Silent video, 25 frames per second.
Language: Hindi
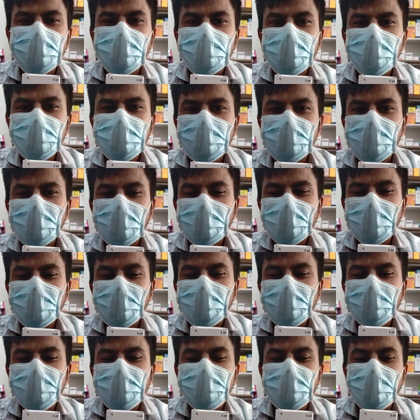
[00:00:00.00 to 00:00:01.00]
ठीक करने के
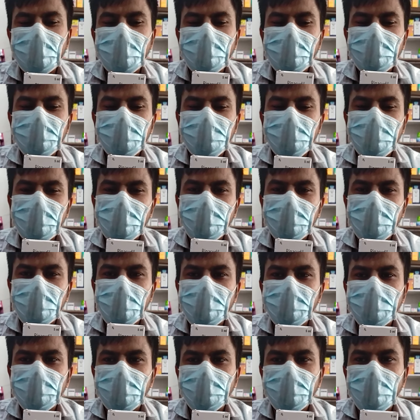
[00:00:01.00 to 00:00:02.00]
लिए रिपारोक
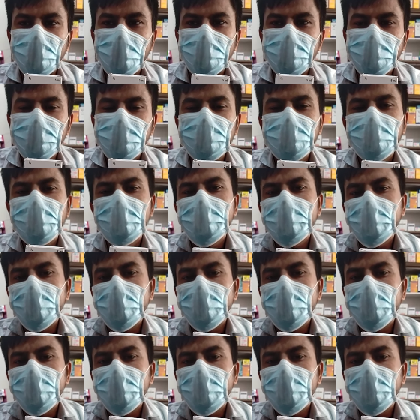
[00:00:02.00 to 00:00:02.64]
आई ड्रॉप का उपयोग